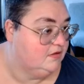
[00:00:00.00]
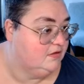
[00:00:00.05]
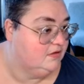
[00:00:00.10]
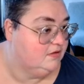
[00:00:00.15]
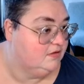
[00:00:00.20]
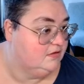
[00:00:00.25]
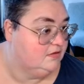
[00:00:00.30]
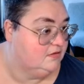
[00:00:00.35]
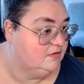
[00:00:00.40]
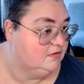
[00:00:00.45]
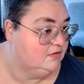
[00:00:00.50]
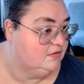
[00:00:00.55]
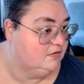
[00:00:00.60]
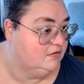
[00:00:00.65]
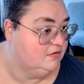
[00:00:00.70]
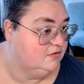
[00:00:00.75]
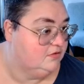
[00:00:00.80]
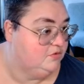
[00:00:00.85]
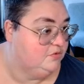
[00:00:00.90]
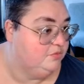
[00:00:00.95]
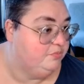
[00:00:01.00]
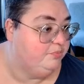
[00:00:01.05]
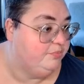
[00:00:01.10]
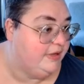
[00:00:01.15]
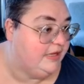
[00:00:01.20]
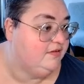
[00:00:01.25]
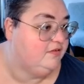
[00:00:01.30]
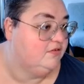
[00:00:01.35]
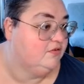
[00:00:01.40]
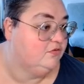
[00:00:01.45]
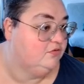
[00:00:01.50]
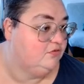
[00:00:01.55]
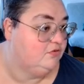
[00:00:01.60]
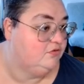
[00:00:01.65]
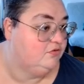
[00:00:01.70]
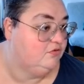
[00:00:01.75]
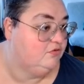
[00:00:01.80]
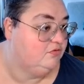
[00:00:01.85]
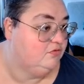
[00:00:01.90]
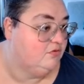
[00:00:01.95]
ne pas attendre que
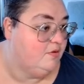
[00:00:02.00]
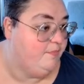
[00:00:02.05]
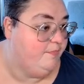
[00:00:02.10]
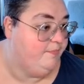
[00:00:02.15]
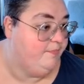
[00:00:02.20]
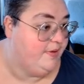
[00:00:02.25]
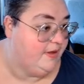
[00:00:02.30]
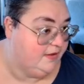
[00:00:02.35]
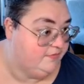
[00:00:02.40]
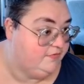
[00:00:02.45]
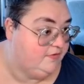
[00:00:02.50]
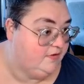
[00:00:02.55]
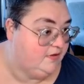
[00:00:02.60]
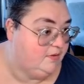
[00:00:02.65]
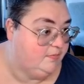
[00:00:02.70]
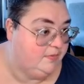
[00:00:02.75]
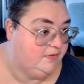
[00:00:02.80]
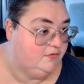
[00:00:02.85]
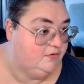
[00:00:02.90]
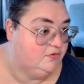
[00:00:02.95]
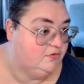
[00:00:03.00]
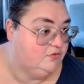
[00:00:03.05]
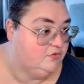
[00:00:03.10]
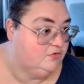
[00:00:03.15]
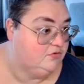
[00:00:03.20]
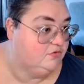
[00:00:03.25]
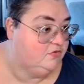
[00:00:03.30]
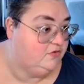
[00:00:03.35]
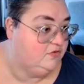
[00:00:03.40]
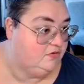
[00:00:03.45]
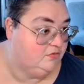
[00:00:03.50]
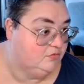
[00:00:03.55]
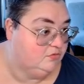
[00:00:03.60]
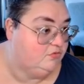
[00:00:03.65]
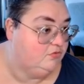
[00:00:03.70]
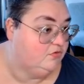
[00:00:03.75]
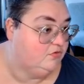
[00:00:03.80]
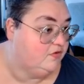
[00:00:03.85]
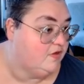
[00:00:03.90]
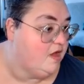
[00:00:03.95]
ce soit parfait, parce que sinon
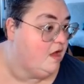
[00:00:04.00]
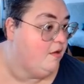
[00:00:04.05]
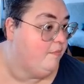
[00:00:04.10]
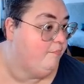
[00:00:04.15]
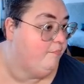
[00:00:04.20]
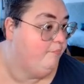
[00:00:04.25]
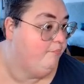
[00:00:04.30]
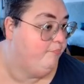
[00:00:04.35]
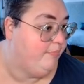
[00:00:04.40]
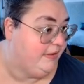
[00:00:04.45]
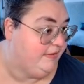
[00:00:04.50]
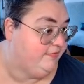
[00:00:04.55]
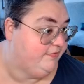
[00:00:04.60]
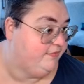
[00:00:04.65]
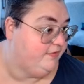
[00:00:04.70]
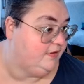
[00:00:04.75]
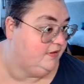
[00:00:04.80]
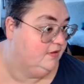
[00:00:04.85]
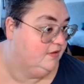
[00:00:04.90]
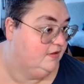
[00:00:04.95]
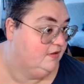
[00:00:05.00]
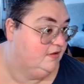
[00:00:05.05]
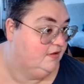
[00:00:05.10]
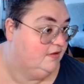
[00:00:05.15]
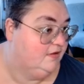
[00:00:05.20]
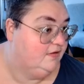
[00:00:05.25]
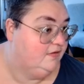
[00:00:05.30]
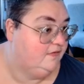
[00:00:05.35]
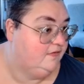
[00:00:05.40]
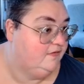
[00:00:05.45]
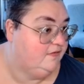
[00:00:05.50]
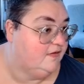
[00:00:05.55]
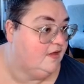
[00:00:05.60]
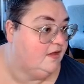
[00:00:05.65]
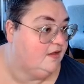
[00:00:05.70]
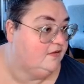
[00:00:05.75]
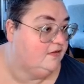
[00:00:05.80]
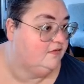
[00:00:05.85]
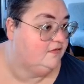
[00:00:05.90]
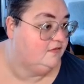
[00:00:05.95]
ce sera pas fait.
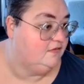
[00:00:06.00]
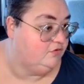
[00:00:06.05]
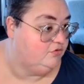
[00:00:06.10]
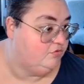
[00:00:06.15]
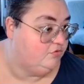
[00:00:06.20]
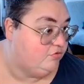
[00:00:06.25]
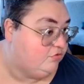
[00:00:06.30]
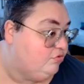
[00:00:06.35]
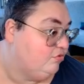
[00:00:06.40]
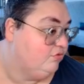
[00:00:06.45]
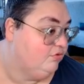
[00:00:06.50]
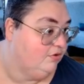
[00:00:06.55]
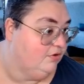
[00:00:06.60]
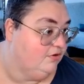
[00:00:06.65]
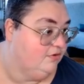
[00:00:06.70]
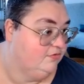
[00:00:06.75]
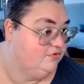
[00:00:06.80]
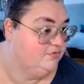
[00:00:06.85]
Ça, c'est sûr